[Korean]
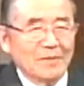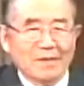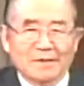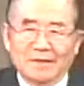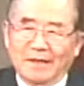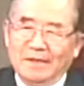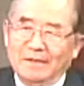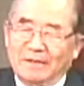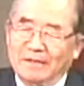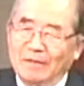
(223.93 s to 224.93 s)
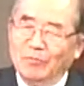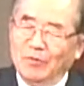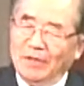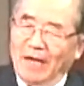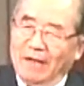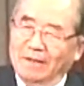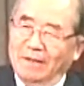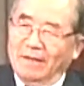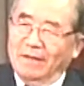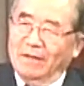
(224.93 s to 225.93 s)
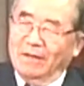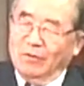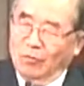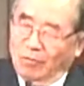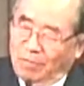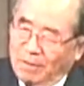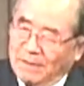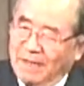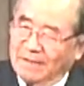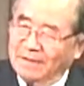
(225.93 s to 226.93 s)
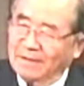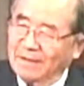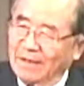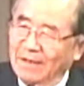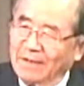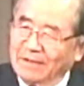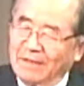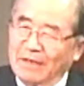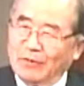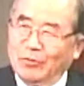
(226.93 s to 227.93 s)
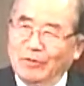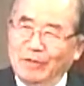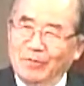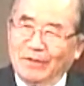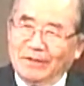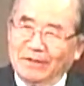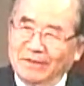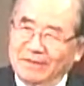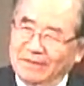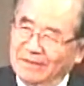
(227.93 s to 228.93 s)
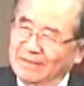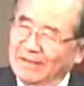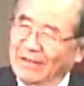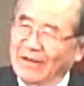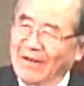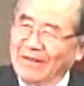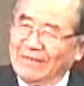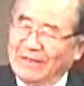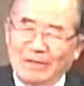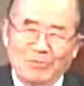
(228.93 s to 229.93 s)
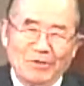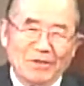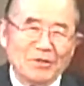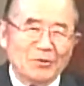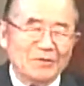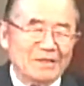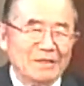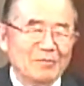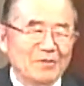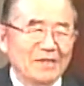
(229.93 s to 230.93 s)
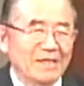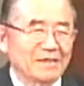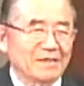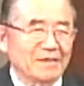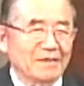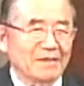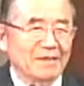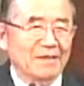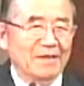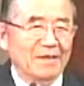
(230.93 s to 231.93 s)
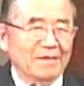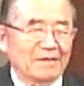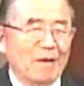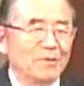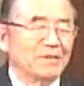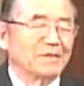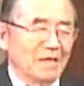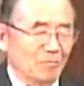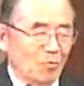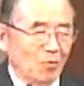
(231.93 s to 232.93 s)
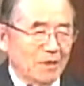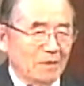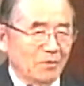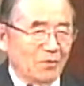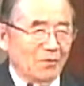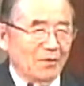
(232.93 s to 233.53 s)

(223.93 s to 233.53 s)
그러니까 이 질문을 한 율법사는 예수님을 어떻든지 질문, 어려운 질문을 해서 답을 잘 못하도록